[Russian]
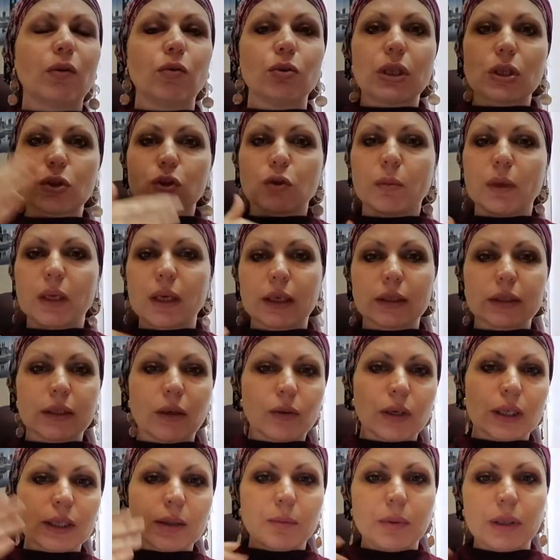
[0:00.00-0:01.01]
вот особенно когда
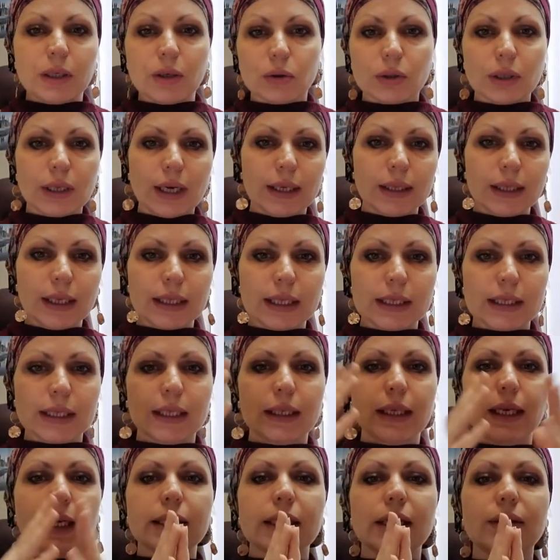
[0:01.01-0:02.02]
у нас были онлайн эти
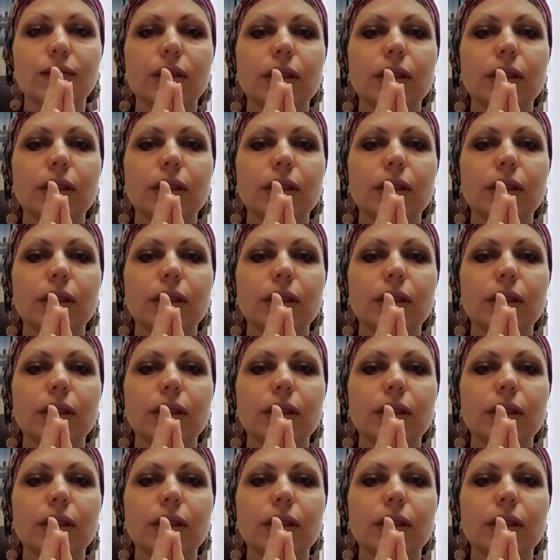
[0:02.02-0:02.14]
занятия,